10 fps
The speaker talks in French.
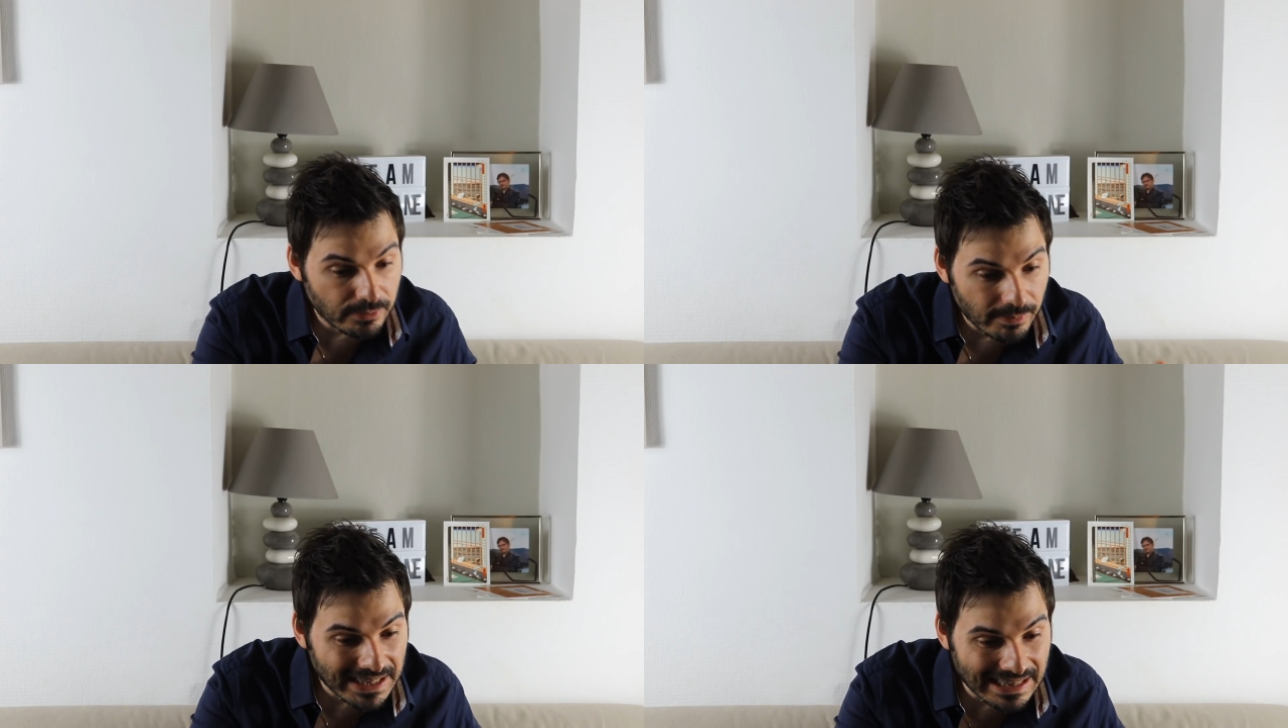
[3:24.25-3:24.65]

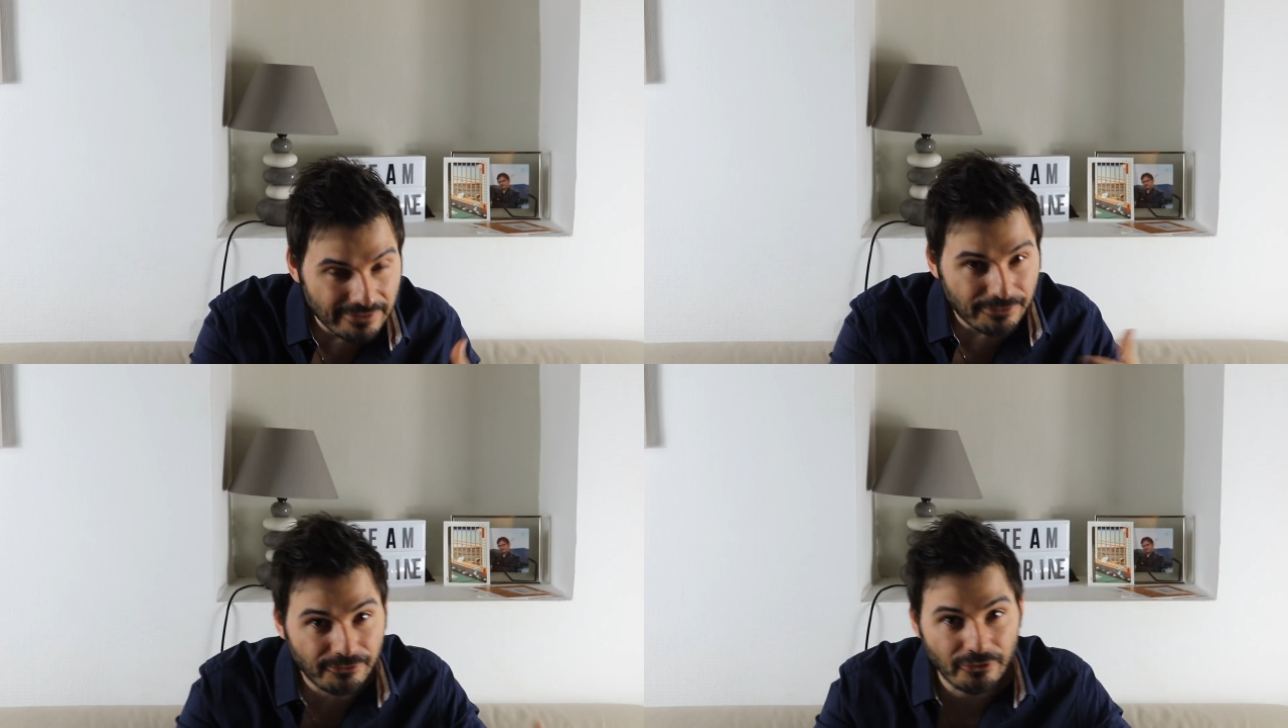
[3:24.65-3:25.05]
mettre
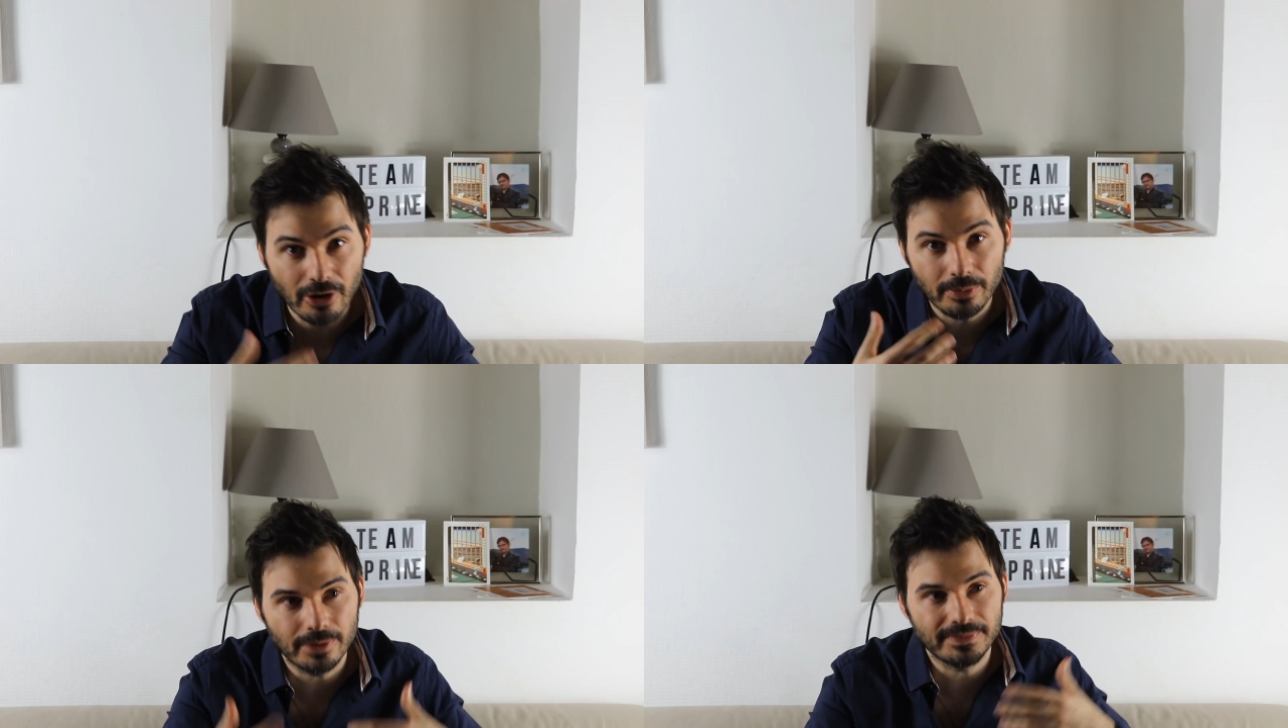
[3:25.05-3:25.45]
les
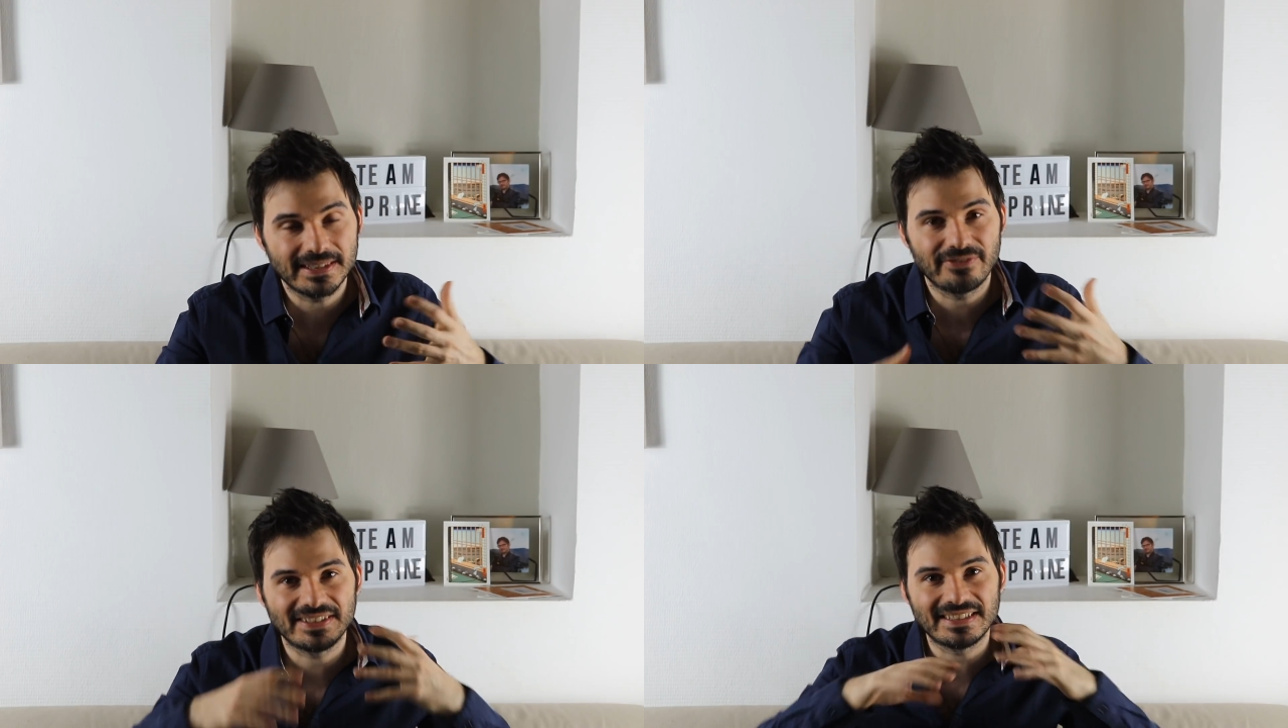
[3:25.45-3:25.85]
formes comme
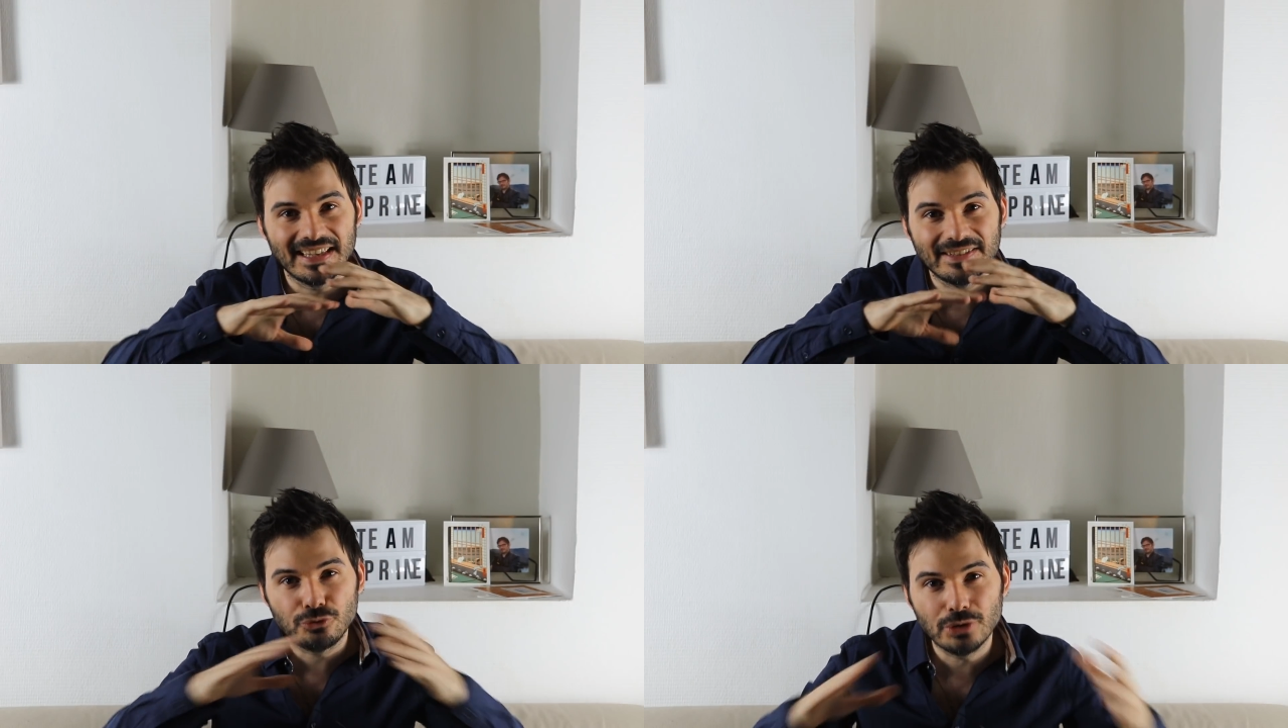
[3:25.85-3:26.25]
ça. Enfin,
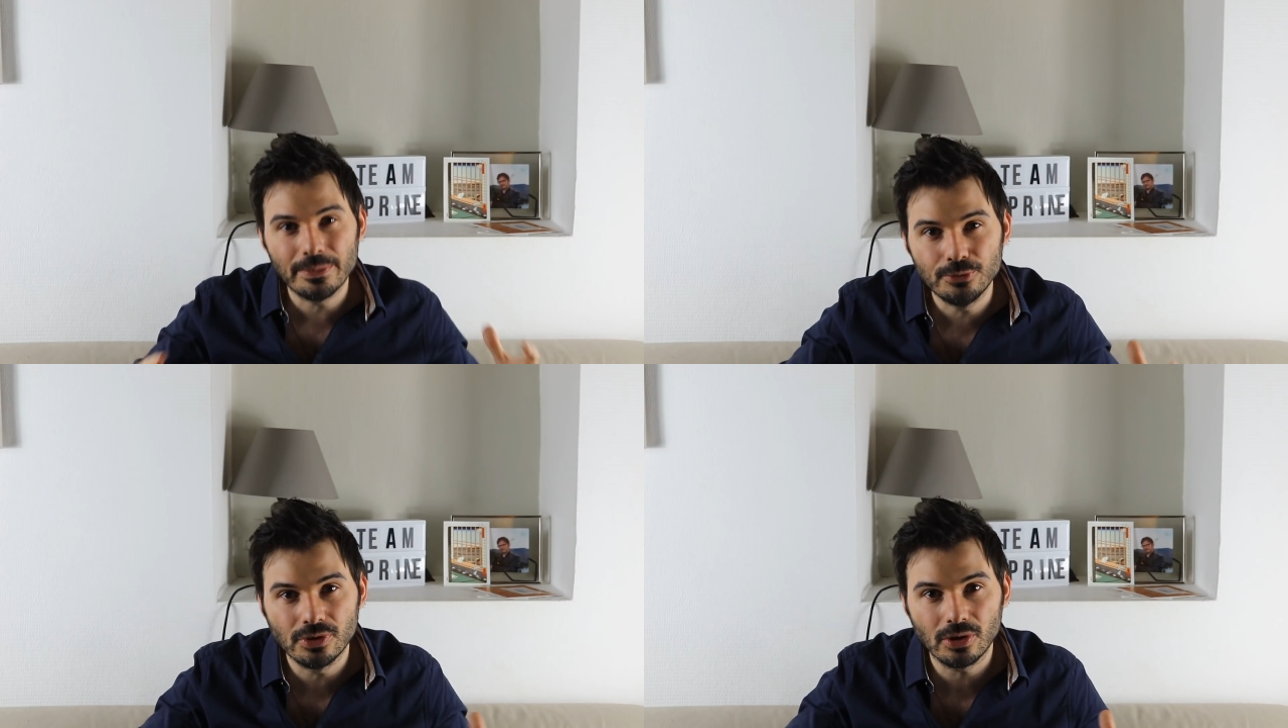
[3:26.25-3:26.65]
c'est un tue
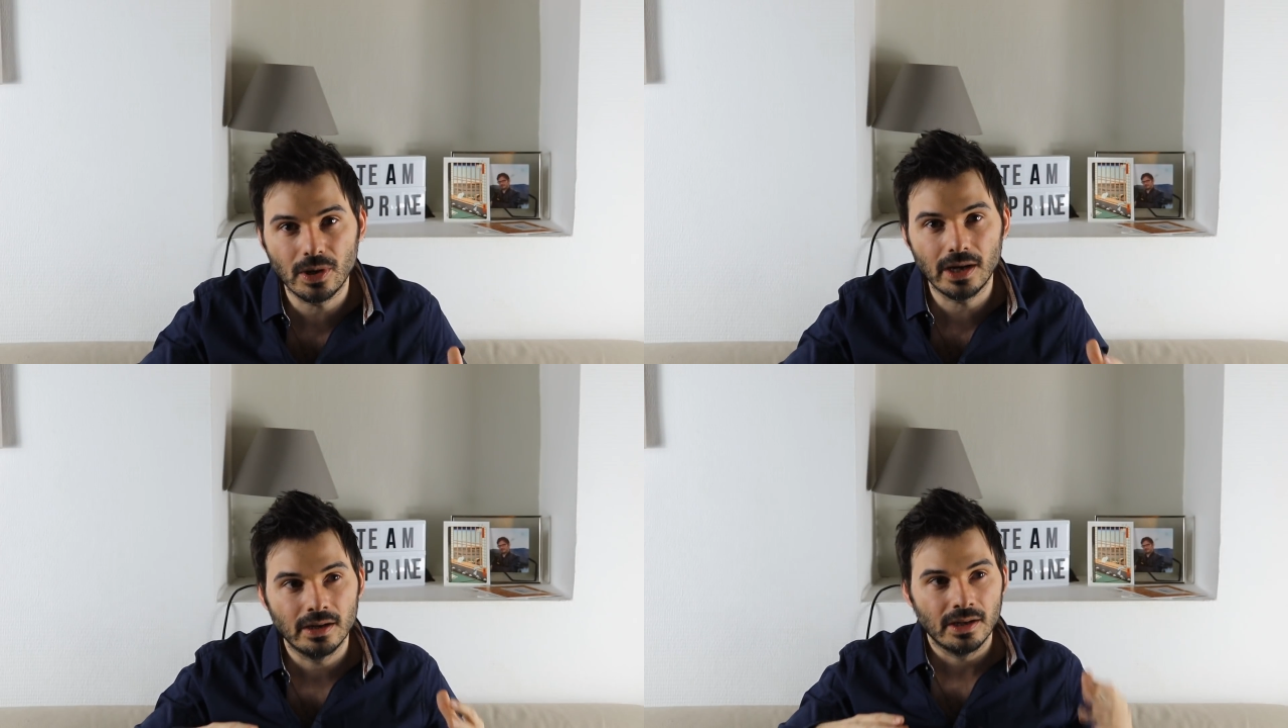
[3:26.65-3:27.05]
l'amour,
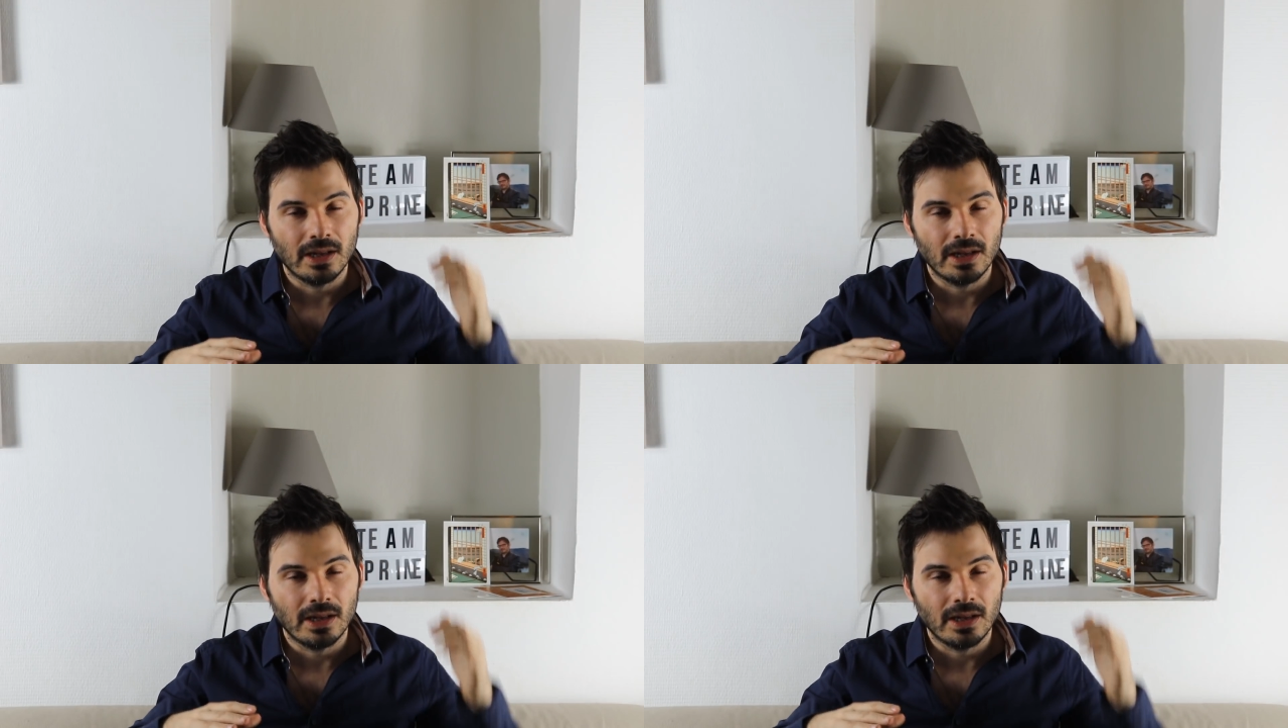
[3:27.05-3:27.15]
quoi.